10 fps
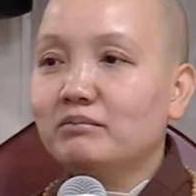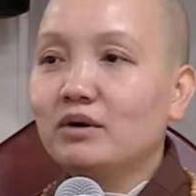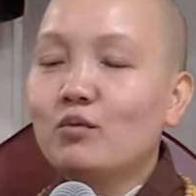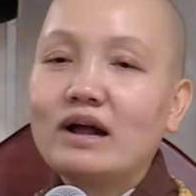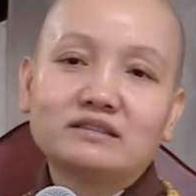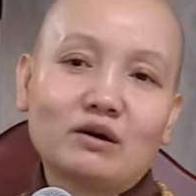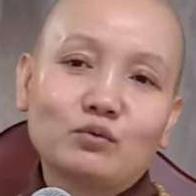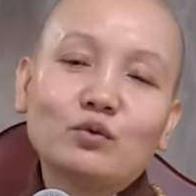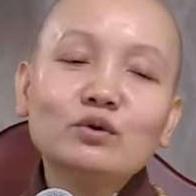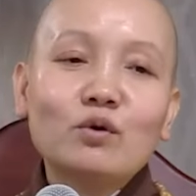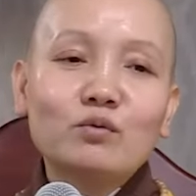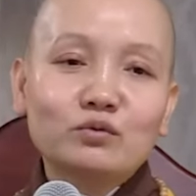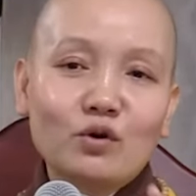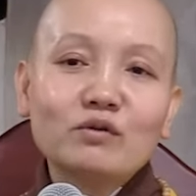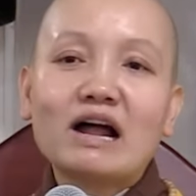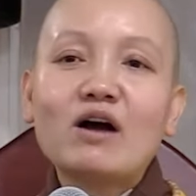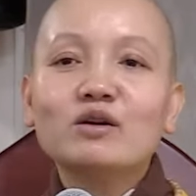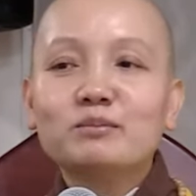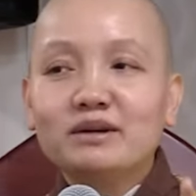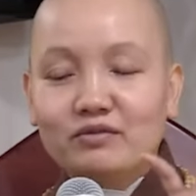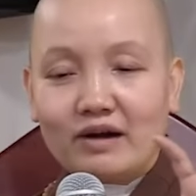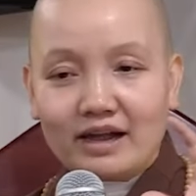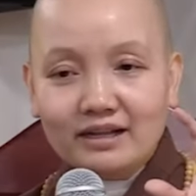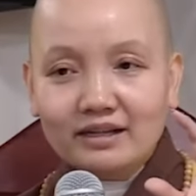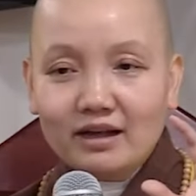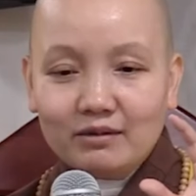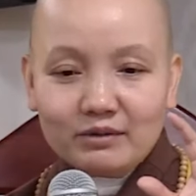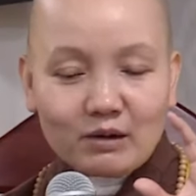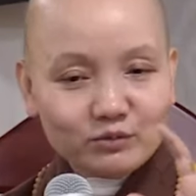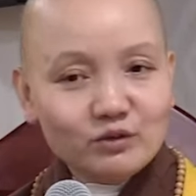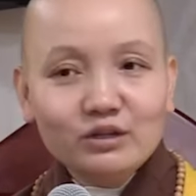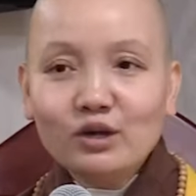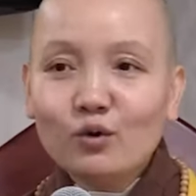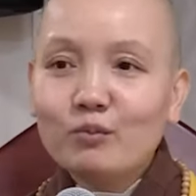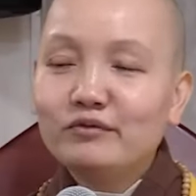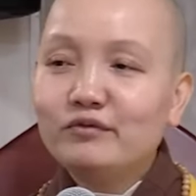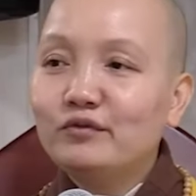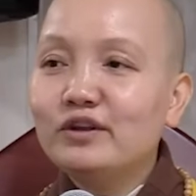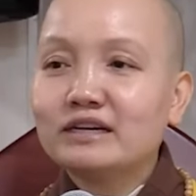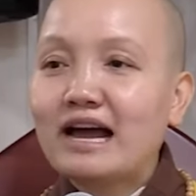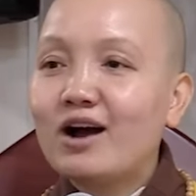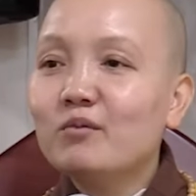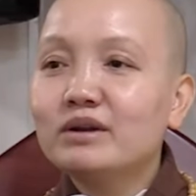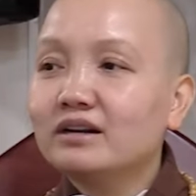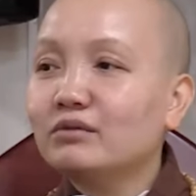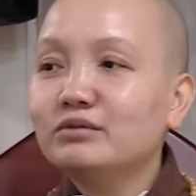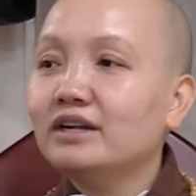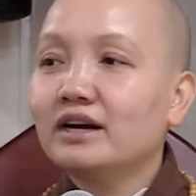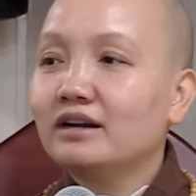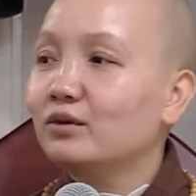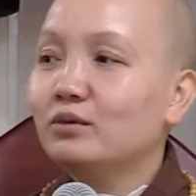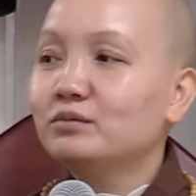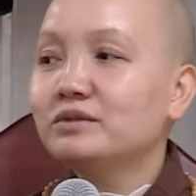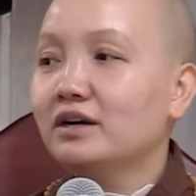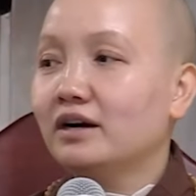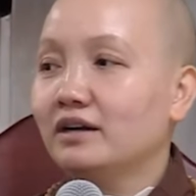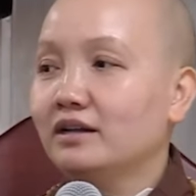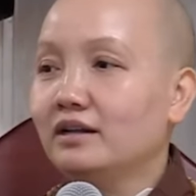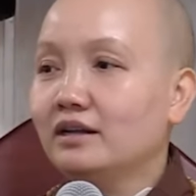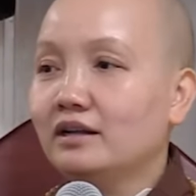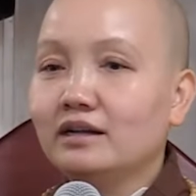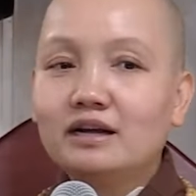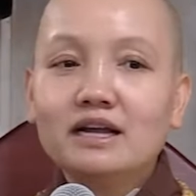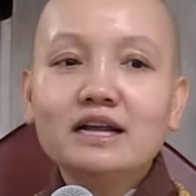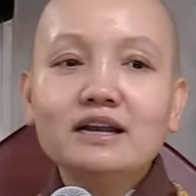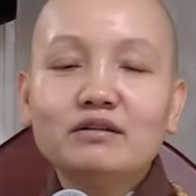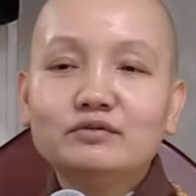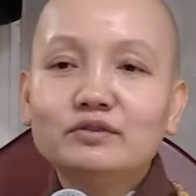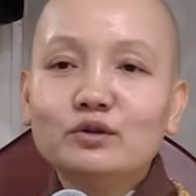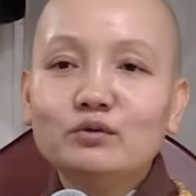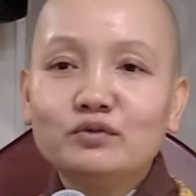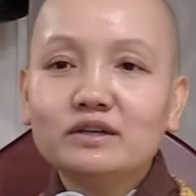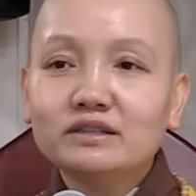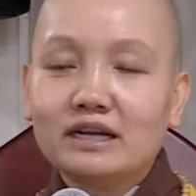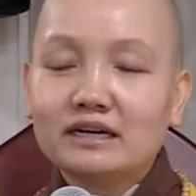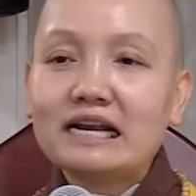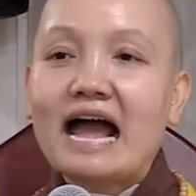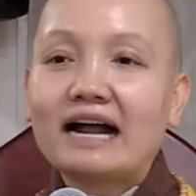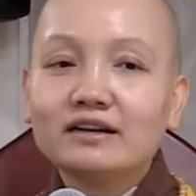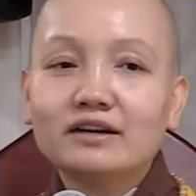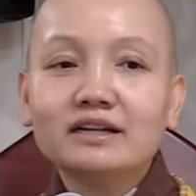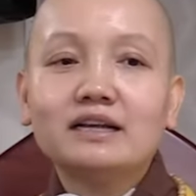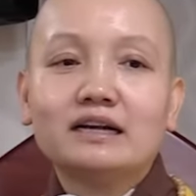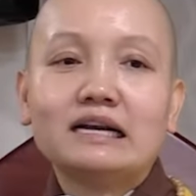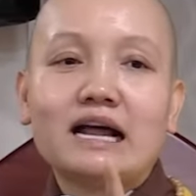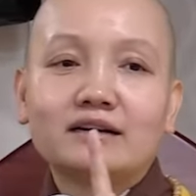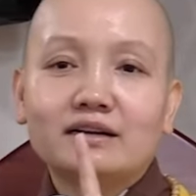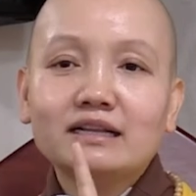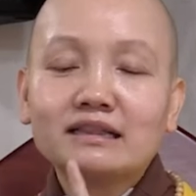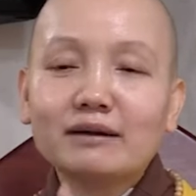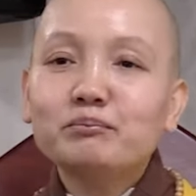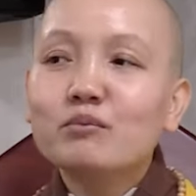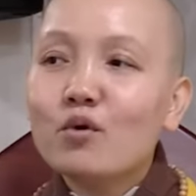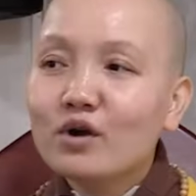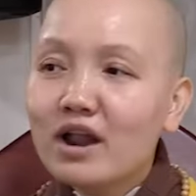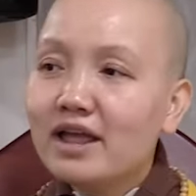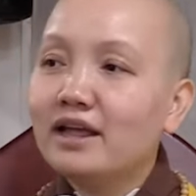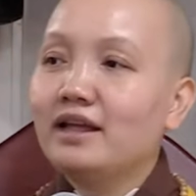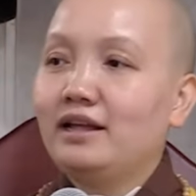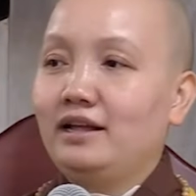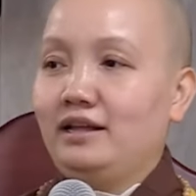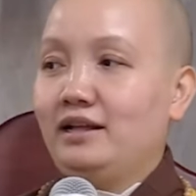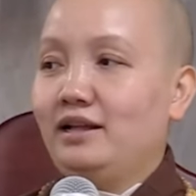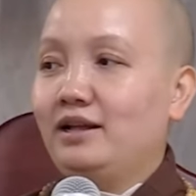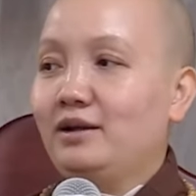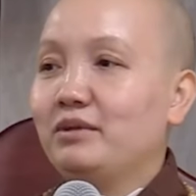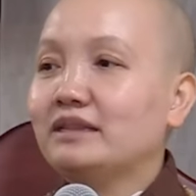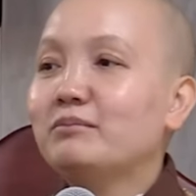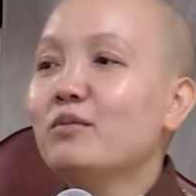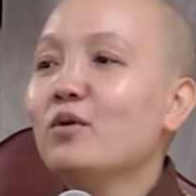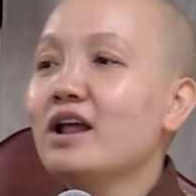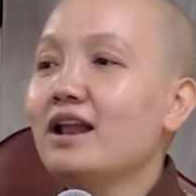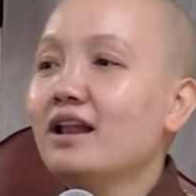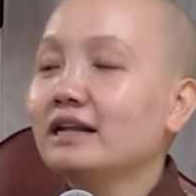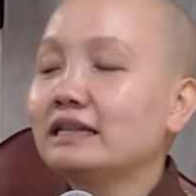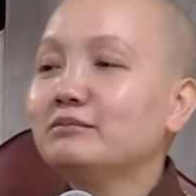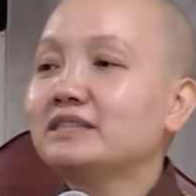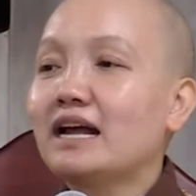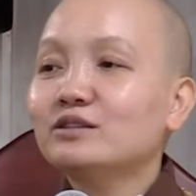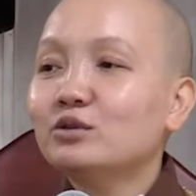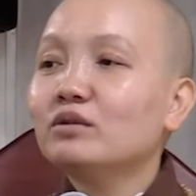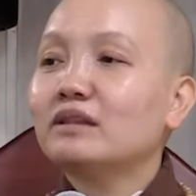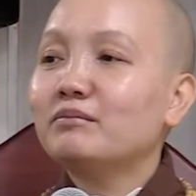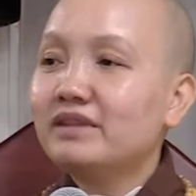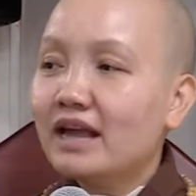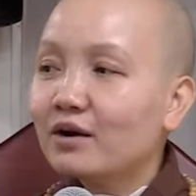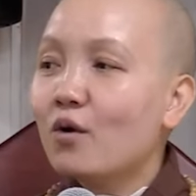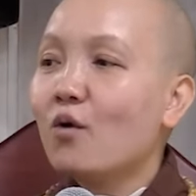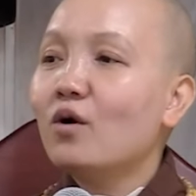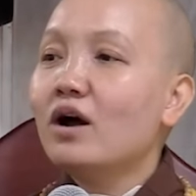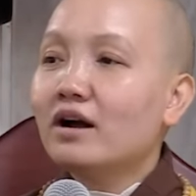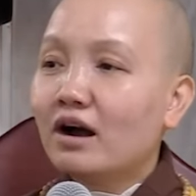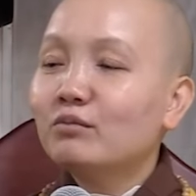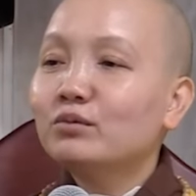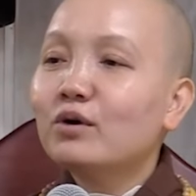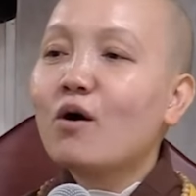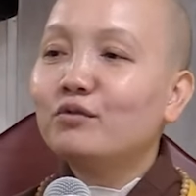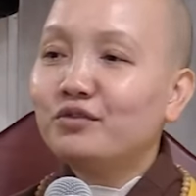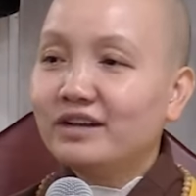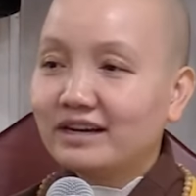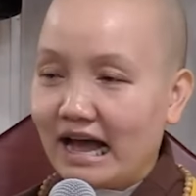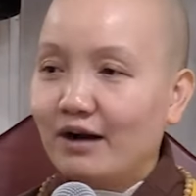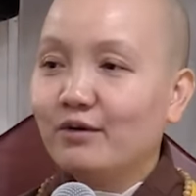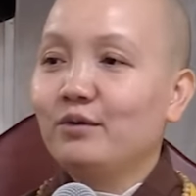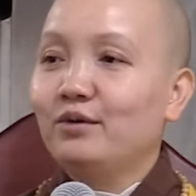Mà quan trọng cuối cùng rốt ráo là mình phải đọc cho nhiều, mà phiền não mình không diệt là cũng không được. Cái ý đó, dùng phương tiện để đạt được cái gì? Cái đạt cái tâm bồ đề. Mà tâm bồ đề là tâm sáng suốt, tâm giác ngộ, không còn phiền não.